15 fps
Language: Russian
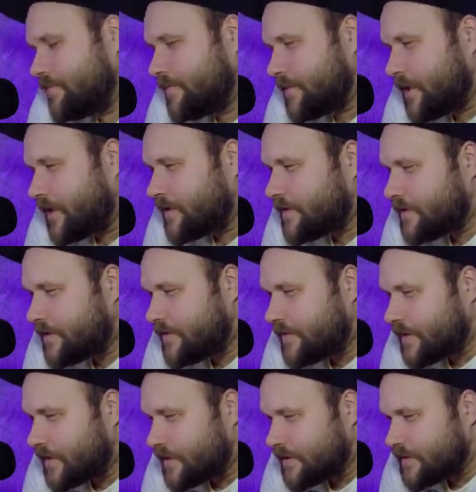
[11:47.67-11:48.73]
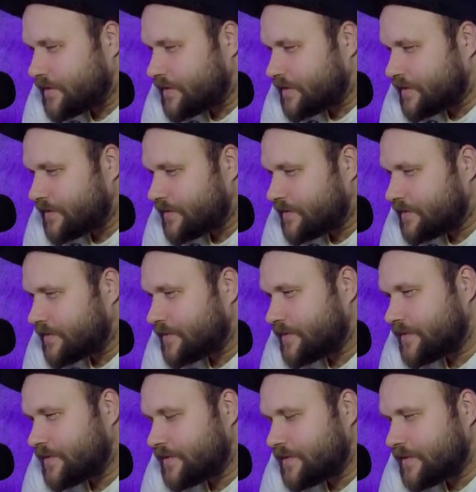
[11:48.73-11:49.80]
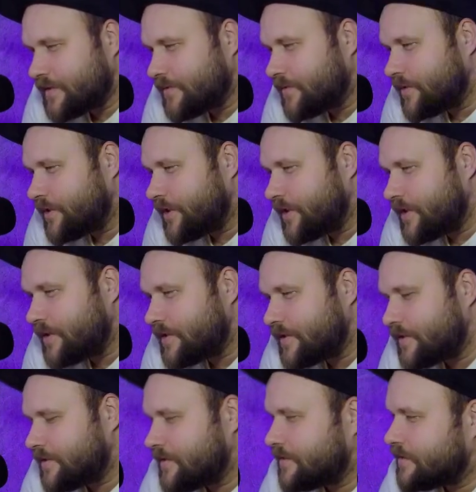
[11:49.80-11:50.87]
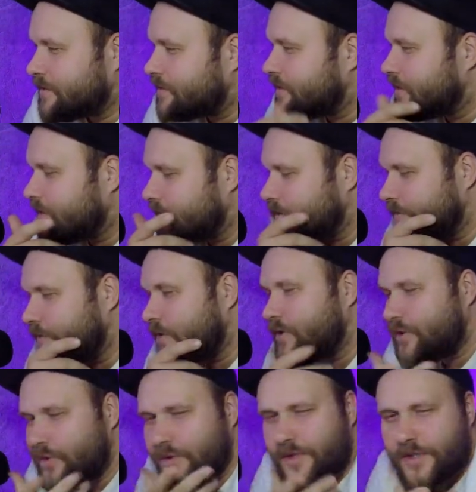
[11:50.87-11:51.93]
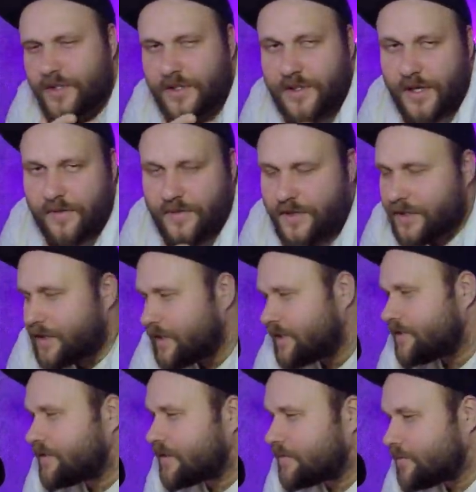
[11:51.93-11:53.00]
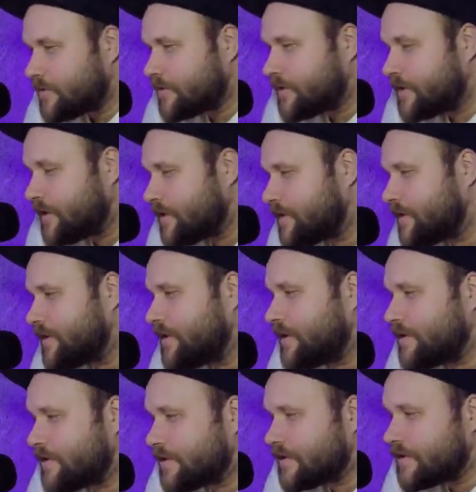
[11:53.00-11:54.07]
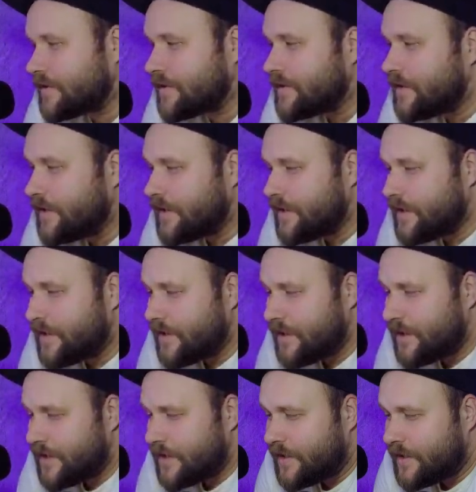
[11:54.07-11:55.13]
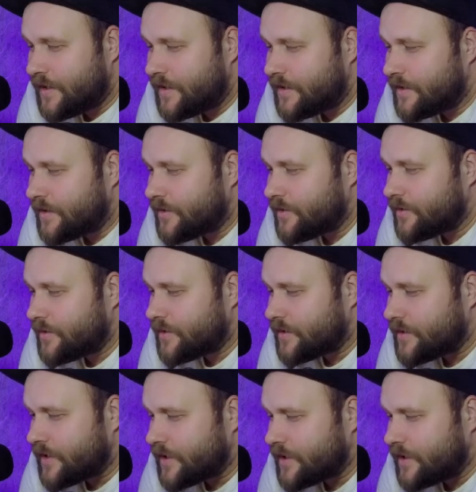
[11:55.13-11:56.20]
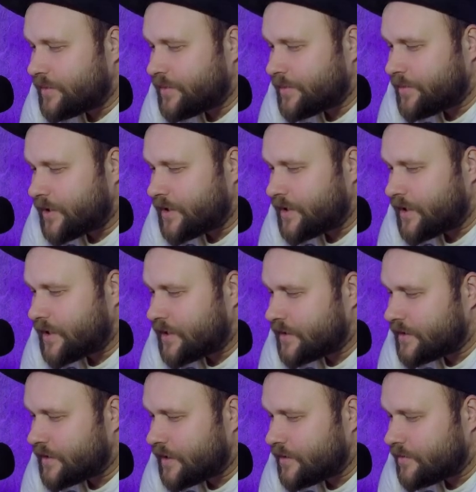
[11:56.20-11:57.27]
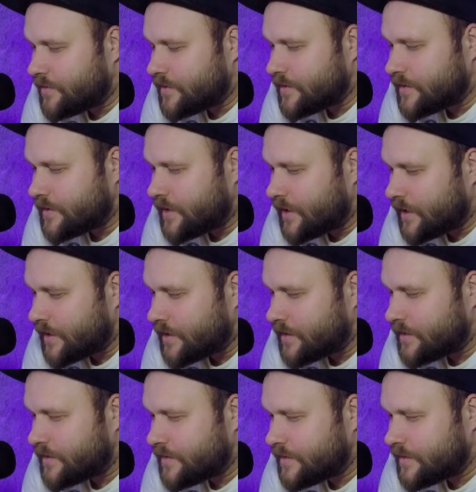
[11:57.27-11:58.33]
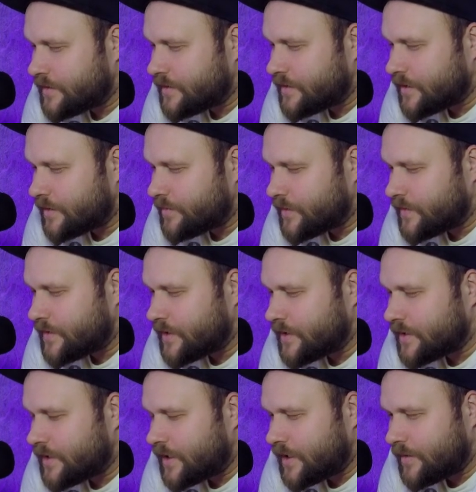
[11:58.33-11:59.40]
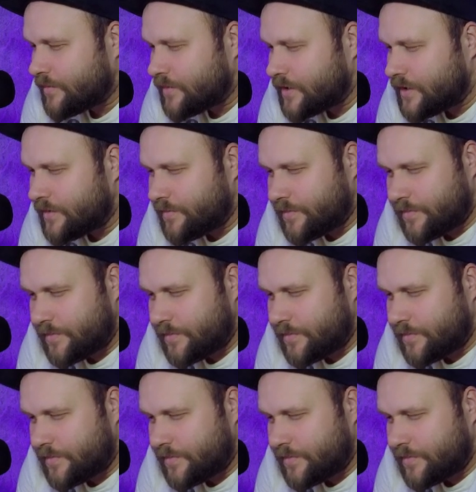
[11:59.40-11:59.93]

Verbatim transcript: красиво. Звук есть. Звук круки, да главное, есть, потому что если нет э, то иногда попадает на ноуслайд, слайд, как мы все знаем, и